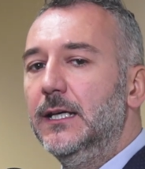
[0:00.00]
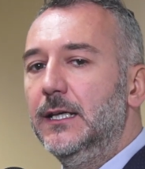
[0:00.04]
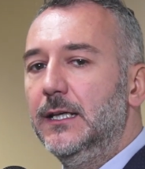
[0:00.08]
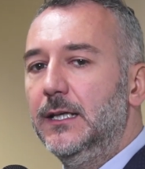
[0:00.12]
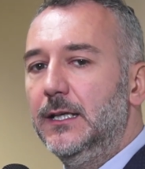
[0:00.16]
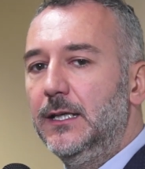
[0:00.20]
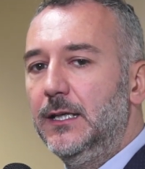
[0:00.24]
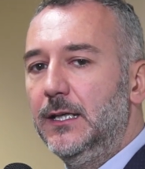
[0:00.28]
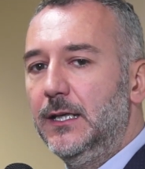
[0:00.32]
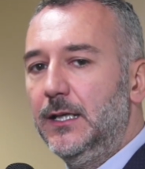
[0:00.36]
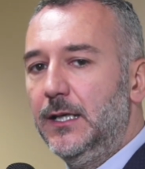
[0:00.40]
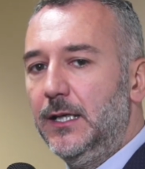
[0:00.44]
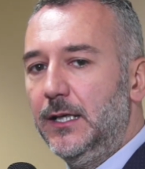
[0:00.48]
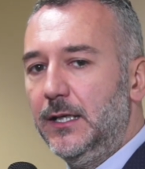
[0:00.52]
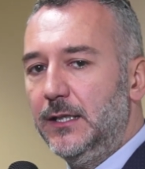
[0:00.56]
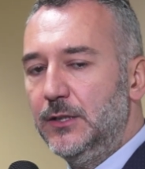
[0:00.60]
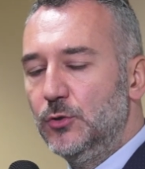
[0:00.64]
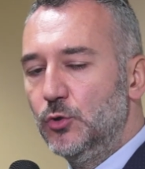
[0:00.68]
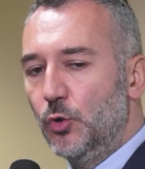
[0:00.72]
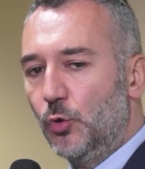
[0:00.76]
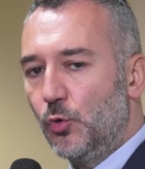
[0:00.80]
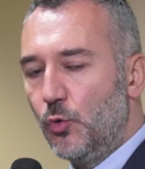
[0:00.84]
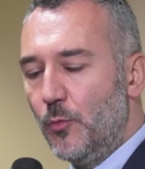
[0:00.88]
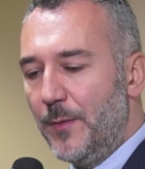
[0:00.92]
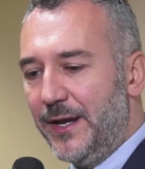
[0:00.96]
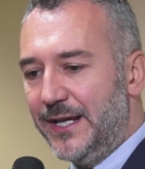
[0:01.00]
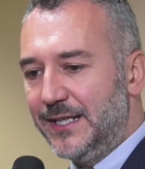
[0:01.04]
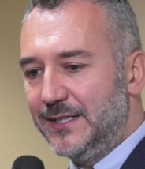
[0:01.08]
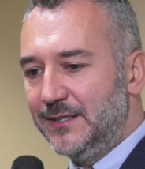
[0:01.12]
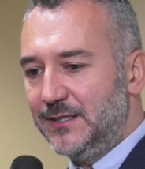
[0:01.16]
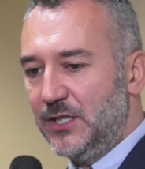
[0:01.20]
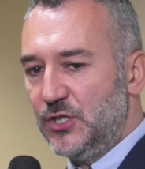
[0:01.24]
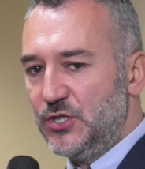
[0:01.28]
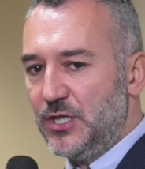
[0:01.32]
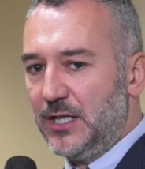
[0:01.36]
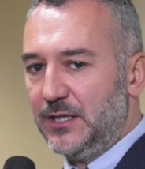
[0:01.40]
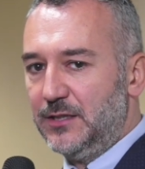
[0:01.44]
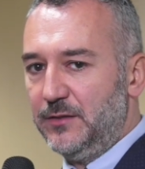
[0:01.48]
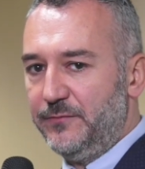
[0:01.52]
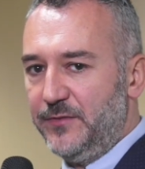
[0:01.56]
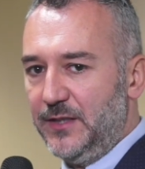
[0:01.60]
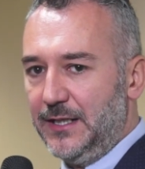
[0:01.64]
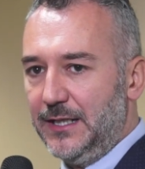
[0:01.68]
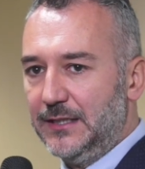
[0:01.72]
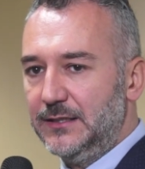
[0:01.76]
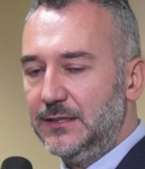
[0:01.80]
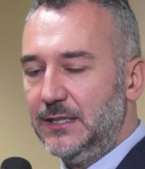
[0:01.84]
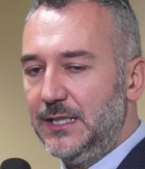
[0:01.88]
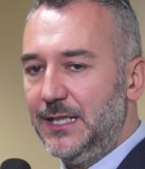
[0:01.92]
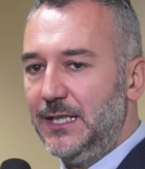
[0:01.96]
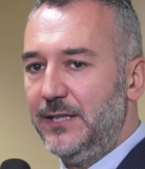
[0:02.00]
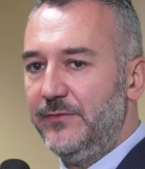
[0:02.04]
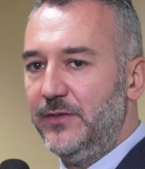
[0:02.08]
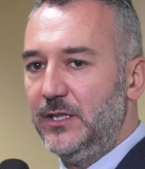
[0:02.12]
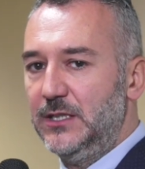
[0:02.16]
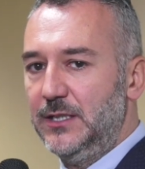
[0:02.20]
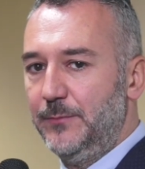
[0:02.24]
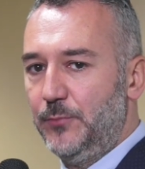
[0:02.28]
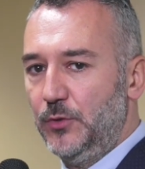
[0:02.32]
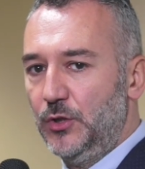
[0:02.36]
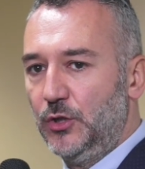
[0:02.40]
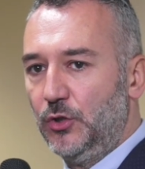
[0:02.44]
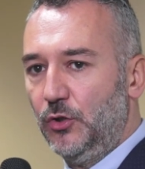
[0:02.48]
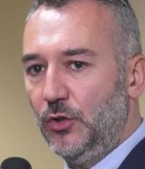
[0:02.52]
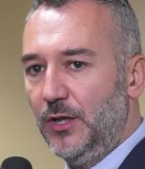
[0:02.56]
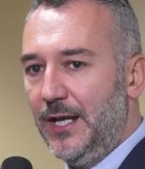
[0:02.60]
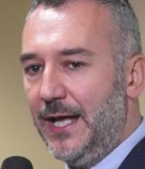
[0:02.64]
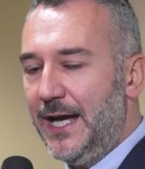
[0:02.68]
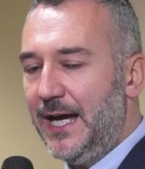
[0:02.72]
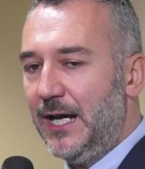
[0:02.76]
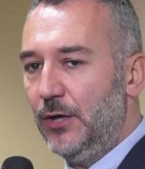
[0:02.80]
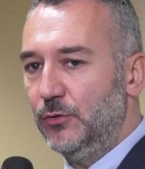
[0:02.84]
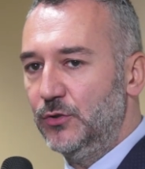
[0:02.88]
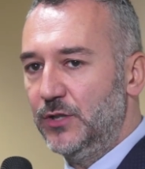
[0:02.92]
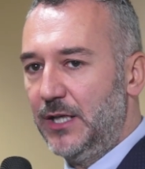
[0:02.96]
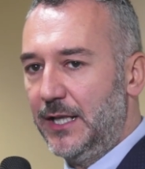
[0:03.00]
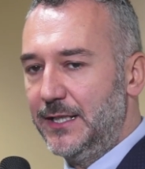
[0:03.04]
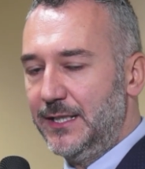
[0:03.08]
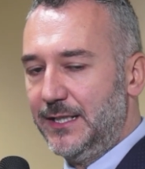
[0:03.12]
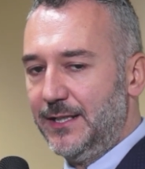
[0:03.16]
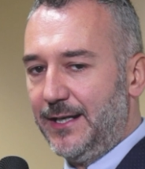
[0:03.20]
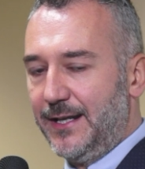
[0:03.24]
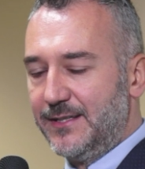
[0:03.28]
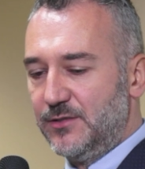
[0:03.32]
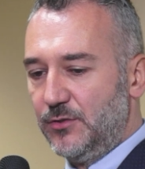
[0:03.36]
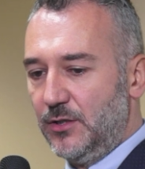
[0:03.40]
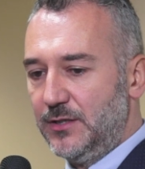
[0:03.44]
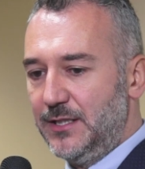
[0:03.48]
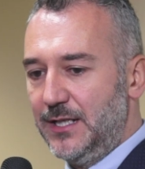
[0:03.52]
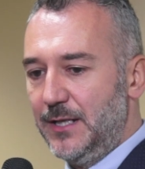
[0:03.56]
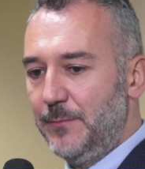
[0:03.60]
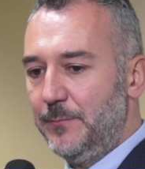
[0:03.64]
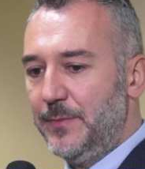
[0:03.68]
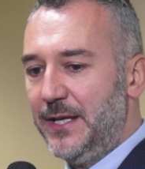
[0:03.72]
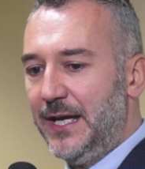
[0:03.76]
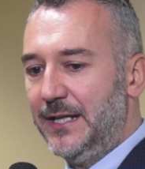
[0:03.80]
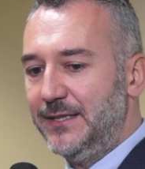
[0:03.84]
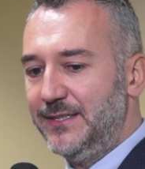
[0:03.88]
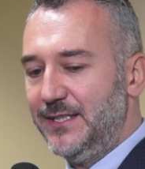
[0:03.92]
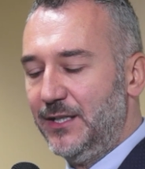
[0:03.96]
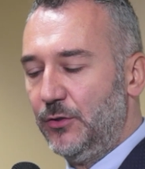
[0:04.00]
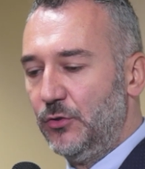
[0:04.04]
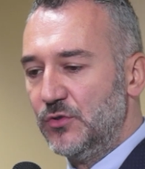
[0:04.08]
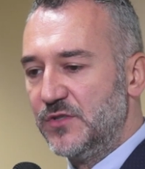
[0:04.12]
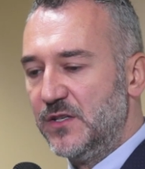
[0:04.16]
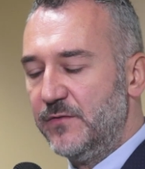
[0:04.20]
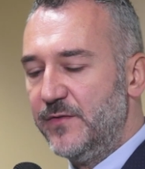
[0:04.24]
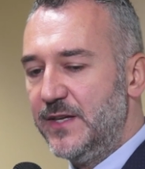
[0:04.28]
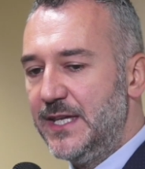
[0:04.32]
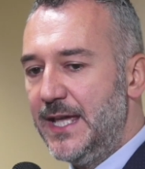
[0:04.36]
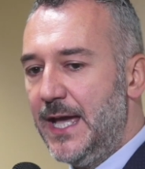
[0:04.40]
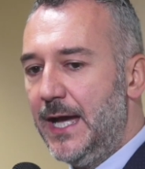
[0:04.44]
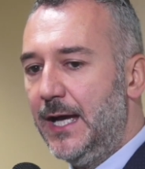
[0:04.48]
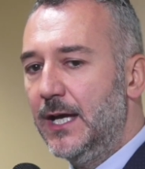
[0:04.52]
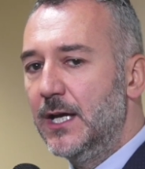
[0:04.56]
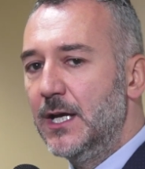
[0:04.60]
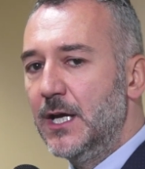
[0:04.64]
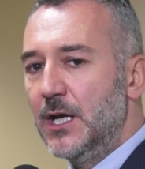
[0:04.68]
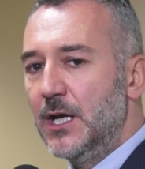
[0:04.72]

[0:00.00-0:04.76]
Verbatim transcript: eh, i documenti certificativi tipo i collaudi, le dichiarazioni degli impianti e così via,